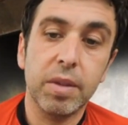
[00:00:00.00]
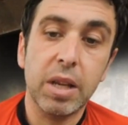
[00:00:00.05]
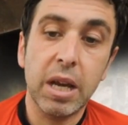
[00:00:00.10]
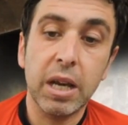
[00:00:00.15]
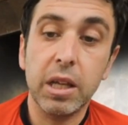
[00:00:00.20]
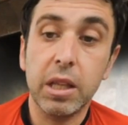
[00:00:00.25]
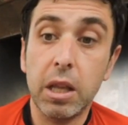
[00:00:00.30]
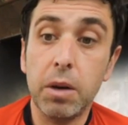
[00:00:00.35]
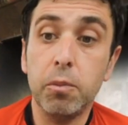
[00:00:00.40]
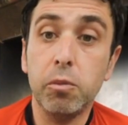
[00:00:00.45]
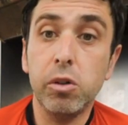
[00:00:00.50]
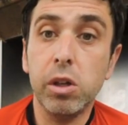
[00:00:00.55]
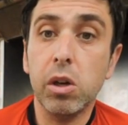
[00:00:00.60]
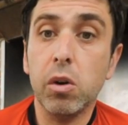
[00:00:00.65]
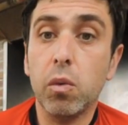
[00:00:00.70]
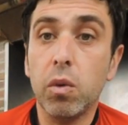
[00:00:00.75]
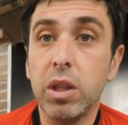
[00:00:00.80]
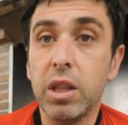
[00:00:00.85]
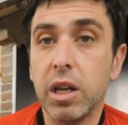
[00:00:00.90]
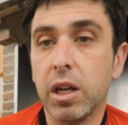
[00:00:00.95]
hay que tener muy
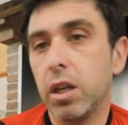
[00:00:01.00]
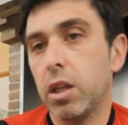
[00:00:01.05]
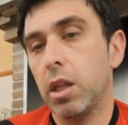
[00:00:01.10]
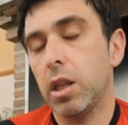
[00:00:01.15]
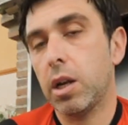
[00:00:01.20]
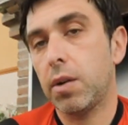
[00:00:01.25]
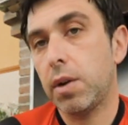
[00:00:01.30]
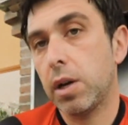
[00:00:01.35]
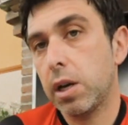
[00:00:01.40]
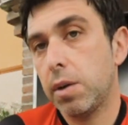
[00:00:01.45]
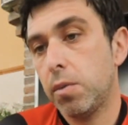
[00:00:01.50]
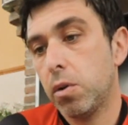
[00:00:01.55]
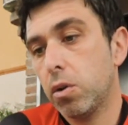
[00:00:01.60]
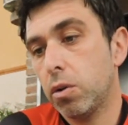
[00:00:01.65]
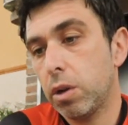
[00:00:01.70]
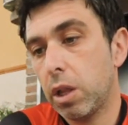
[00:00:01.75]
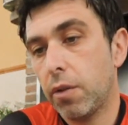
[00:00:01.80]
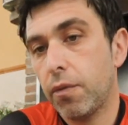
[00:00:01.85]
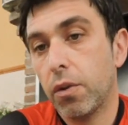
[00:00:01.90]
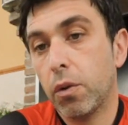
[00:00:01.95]
en cuenta que si trabajamos
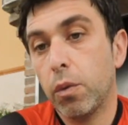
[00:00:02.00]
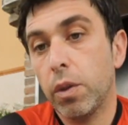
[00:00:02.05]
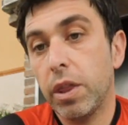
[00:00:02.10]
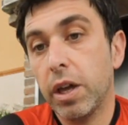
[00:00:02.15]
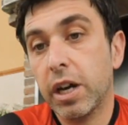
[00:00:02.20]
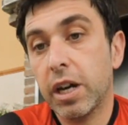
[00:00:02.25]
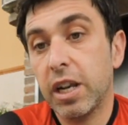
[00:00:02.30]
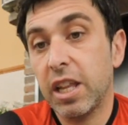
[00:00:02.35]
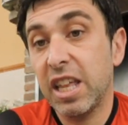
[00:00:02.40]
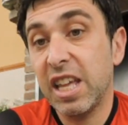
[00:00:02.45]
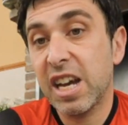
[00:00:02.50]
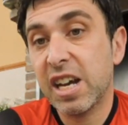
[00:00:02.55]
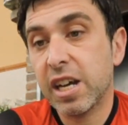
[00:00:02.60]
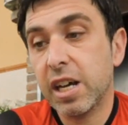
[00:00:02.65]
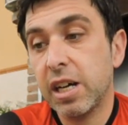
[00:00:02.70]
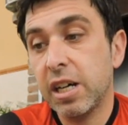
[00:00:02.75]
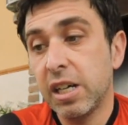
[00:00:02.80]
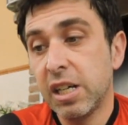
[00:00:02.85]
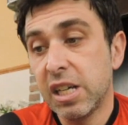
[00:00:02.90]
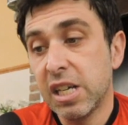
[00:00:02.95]
con la frecuencia
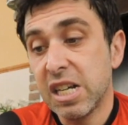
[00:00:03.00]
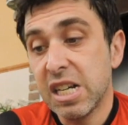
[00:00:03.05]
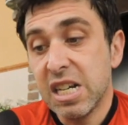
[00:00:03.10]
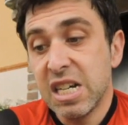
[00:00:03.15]
cardíaca,